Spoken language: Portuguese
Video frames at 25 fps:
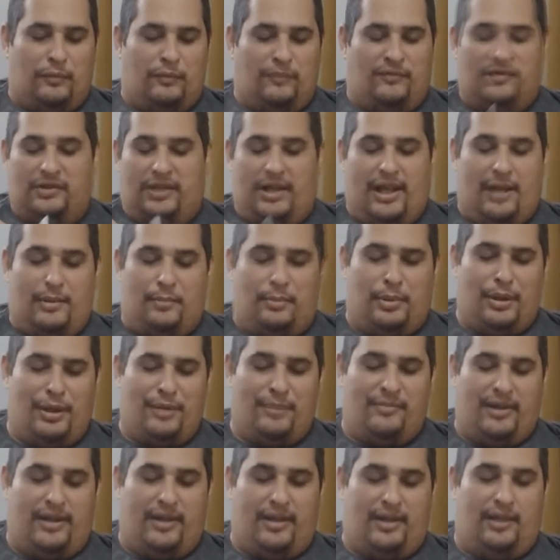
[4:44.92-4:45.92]
Não vou nem
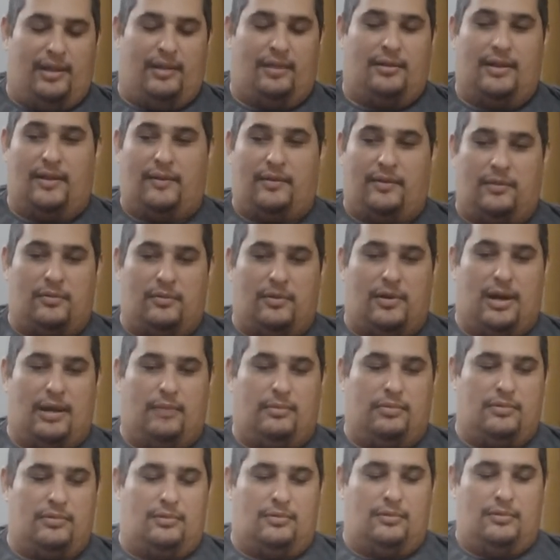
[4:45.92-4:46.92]
abrir, mas deve ser um
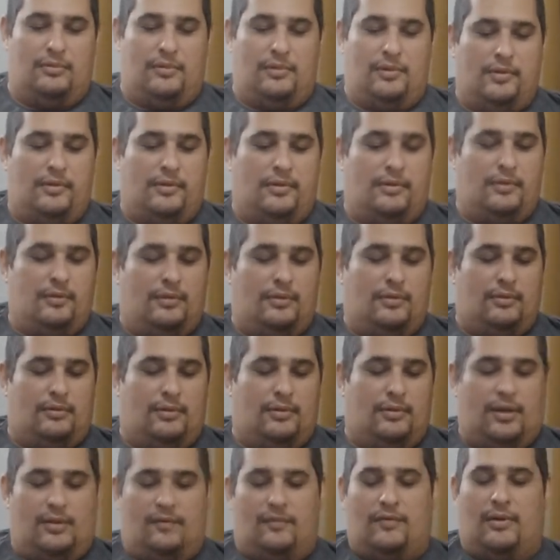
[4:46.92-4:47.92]
cabo.
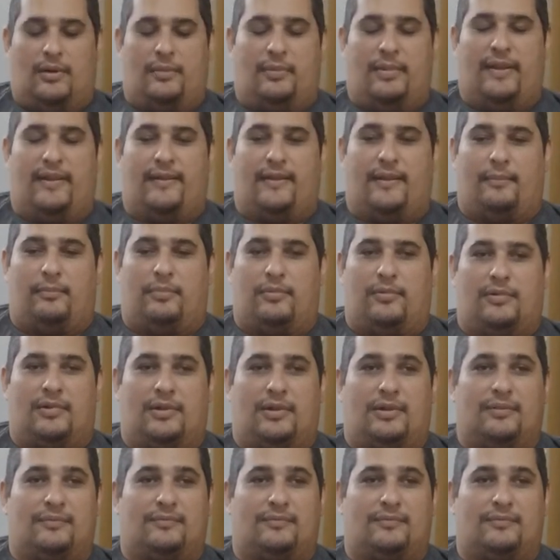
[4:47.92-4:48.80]
Eu vou abrir essa porra.